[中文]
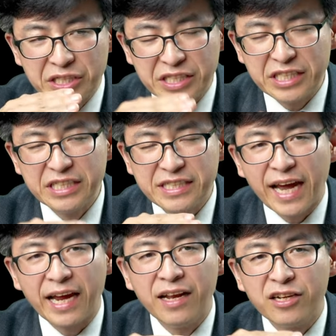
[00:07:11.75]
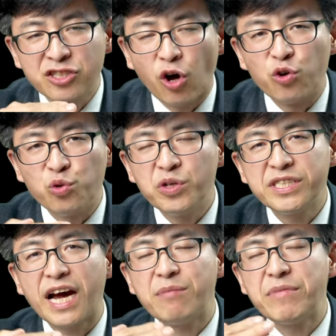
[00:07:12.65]
记载了扫罗
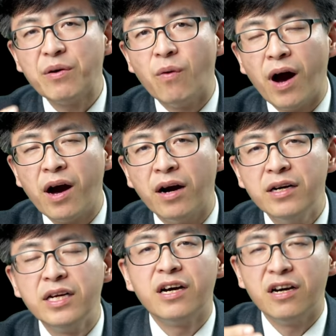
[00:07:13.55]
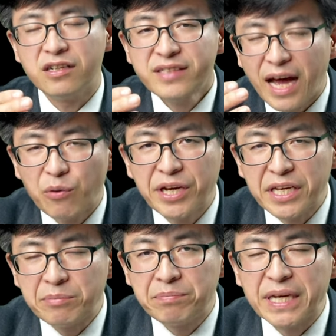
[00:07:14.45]
家灭亡和大
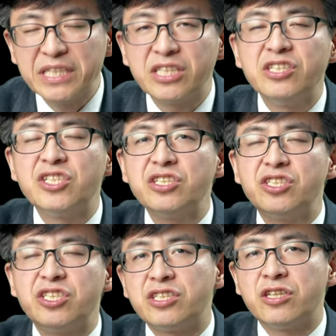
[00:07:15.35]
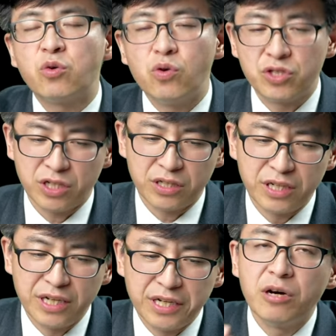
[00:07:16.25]
卫被神兴起这个过程，
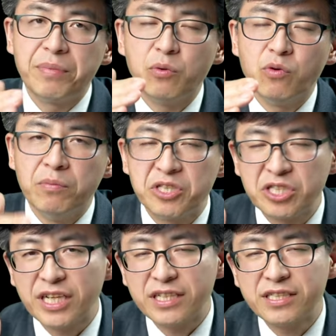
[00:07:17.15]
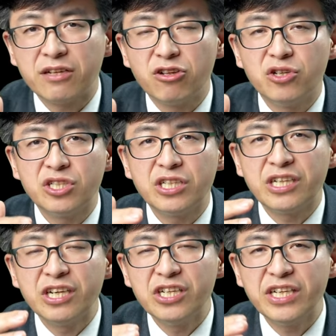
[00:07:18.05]
特别我们之前也讲到了这个
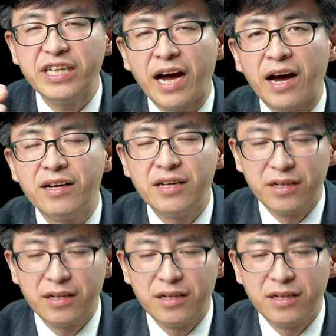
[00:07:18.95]
歌利亚。